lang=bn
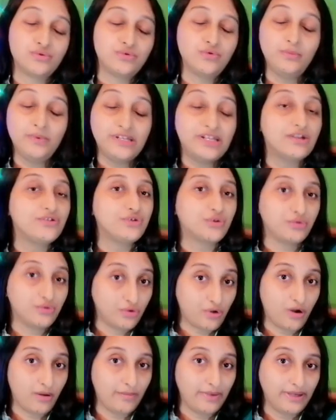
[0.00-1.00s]

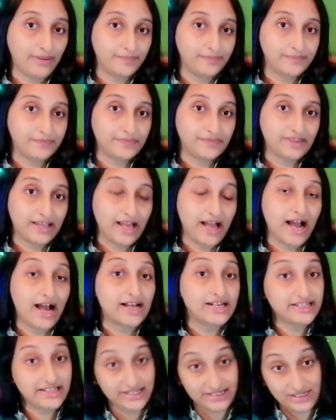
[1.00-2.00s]
সুবিধাজনক হবে
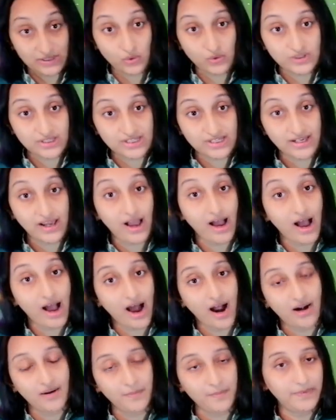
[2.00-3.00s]
আর সেটি হচ্ছে
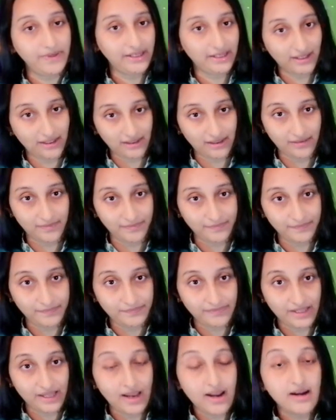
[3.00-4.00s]
আরপিএল
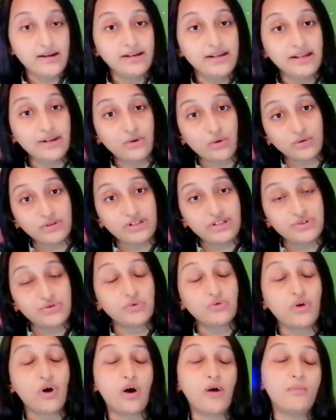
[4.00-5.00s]

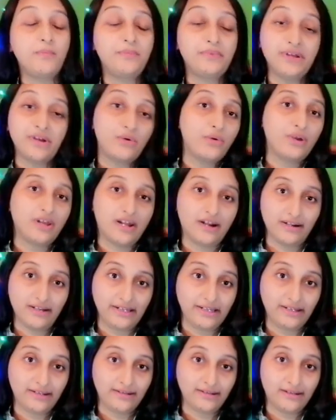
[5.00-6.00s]
রিকগনিশন অফ পিওর
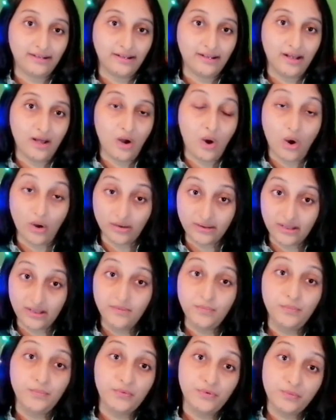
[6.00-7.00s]
লার্নিং
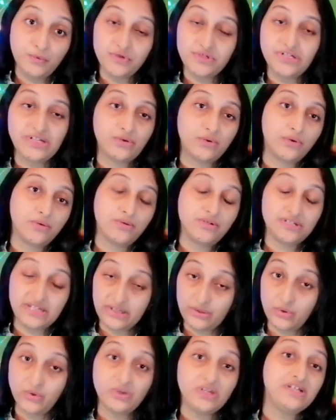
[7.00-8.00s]
অর্থাৎ পূর্ব
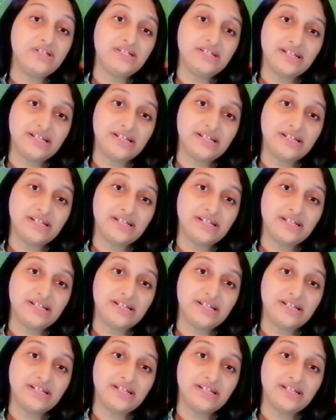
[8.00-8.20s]
শিখনের